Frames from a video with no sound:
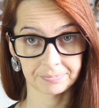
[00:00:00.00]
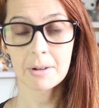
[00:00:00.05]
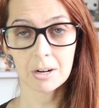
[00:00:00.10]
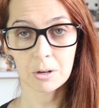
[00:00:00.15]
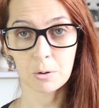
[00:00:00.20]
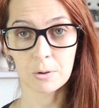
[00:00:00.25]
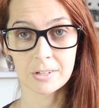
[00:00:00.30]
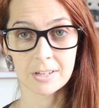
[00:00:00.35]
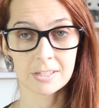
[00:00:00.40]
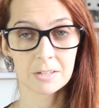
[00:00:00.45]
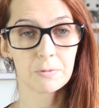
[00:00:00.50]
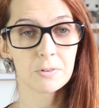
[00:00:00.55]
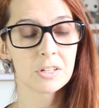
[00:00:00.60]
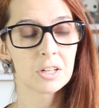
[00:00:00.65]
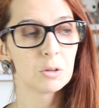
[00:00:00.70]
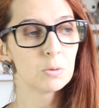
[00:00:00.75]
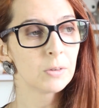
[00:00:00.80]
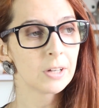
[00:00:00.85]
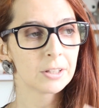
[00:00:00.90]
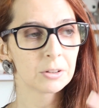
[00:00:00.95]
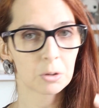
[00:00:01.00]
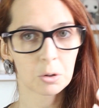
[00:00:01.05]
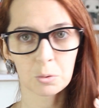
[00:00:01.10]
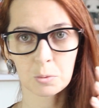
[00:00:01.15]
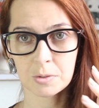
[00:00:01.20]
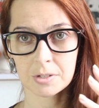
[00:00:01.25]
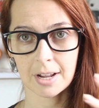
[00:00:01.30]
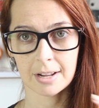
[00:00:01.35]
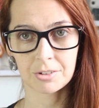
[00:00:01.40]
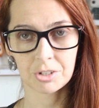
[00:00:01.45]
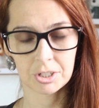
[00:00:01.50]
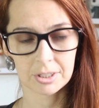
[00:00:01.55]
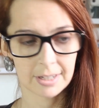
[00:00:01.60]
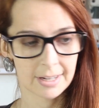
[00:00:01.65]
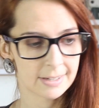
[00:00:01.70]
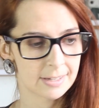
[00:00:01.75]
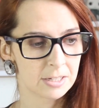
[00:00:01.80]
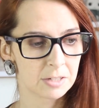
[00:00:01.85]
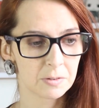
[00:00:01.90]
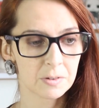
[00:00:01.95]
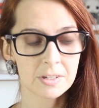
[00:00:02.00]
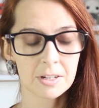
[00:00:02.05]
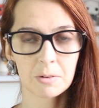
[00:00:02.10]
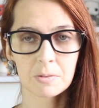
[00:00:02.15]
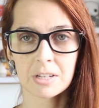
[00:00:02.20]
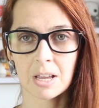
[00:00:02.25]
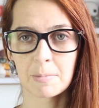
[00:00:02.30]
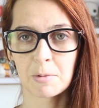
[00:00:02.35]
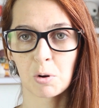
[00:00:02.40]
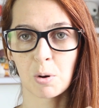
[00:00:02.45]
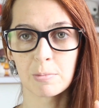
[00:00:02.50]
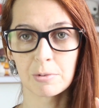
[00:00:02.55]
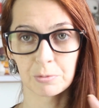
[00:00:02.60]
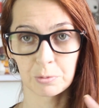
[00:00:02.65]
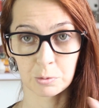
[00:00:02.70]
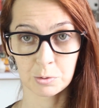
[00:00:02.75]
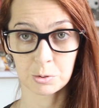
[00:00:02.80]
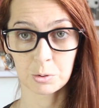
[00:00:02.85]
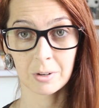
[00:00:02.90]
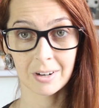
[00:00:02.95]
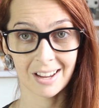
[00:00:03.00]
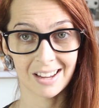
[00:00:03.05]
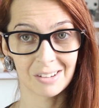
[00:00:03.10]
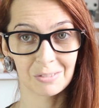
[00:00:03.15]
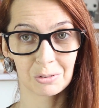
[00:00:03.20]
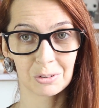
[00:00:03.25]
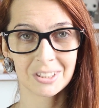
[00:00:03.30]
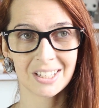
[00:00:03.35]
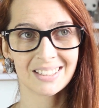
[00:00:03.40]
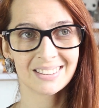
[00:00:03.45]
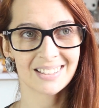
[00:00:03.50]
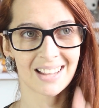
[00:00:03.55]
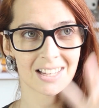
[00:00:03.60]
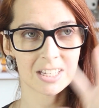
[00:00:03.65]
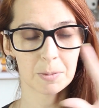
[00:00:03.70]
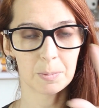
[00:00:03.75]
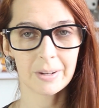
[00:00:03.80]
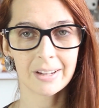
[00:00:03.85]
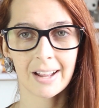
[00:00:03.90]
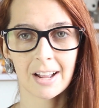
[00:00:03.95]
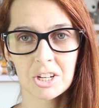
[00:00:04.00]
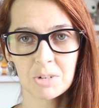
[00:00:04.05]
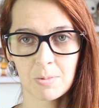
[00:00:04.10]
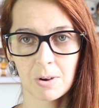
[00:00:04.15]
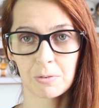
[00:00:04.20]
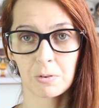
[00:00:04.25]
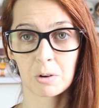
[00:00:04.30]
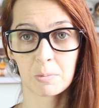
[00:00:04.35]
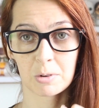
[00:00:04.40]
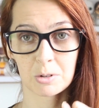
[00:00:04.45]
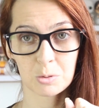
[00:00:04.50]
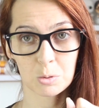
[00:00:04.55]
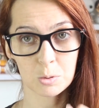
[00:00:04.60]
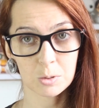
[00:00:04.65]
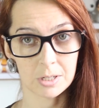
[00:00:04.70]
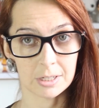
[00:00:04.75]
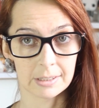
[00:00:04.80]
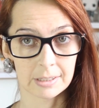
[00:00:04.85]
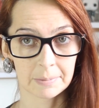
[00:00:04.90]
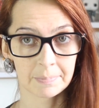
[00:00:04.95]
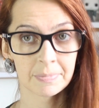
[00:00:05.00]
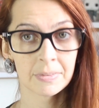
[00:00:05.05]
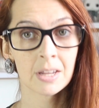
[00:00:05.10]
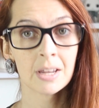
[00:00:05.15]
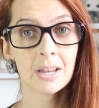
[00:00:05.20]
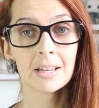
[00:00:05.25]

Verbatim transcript: Primeira coisa, se você nunca entrou num site desse, se você não sabe como funciona, eu vou tentar te explicar de uma forma sucinta.